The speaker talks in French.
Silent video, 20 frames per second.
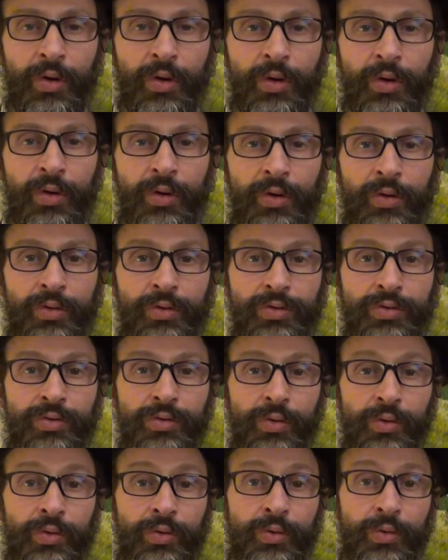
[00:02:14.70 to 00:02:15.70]
euh,
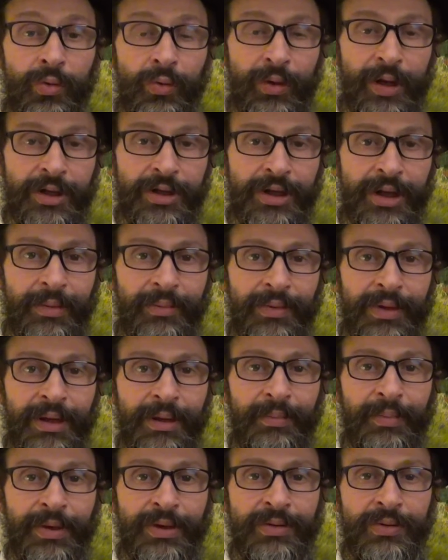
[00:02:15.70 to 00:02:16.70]
sur le nom d'Hachem qui
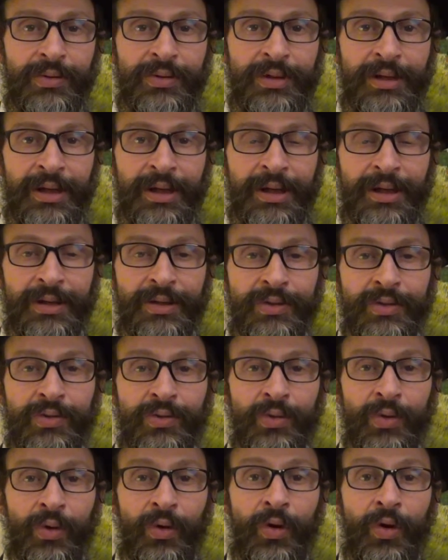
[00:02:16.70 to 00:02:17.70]
est prisonnier,
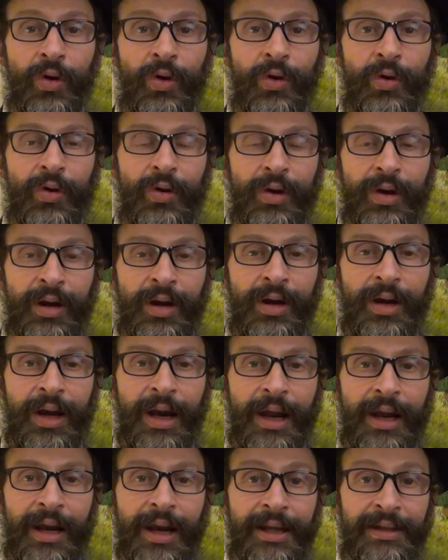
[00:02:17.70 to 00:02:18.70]
sur
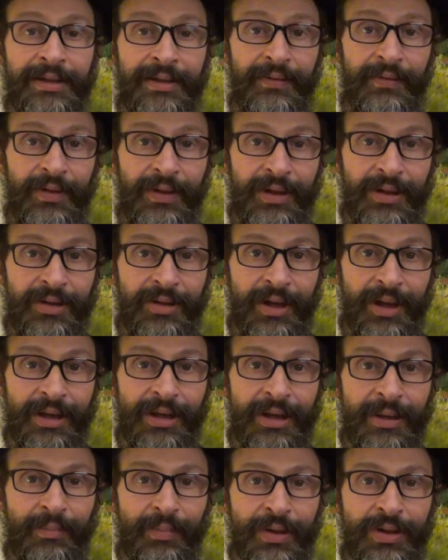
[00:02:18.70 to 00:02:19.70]
la divinité
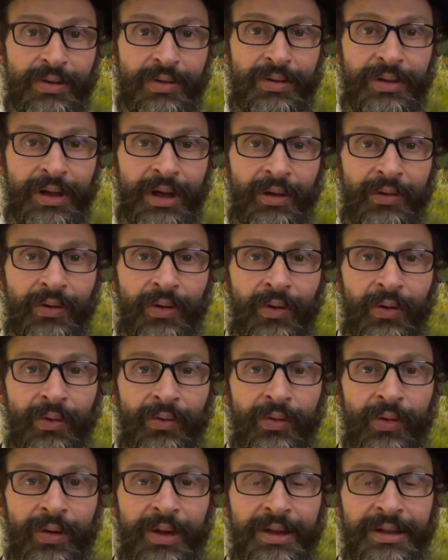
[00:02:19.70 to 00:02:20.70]
qui est prisonnière
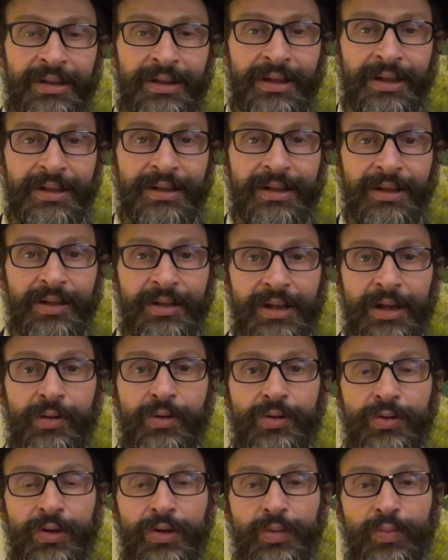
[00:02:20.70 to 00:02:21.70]
dans, l'exil, c'est ça
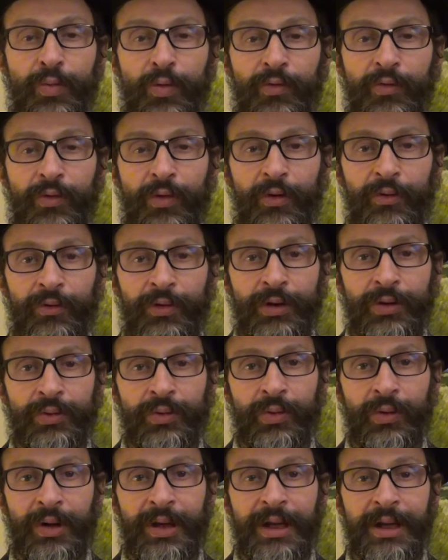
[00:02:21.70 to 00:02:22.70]
le sens profond en fait
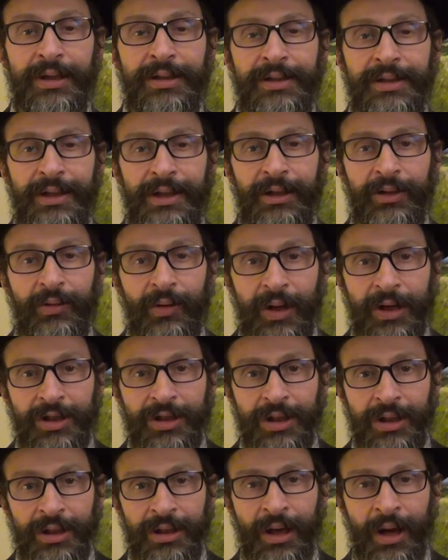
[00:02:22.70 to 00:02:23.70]
de l'exil de la
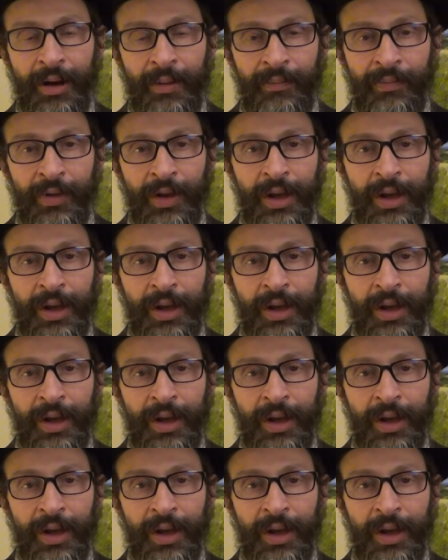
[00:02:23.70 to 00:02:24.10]
Shrina.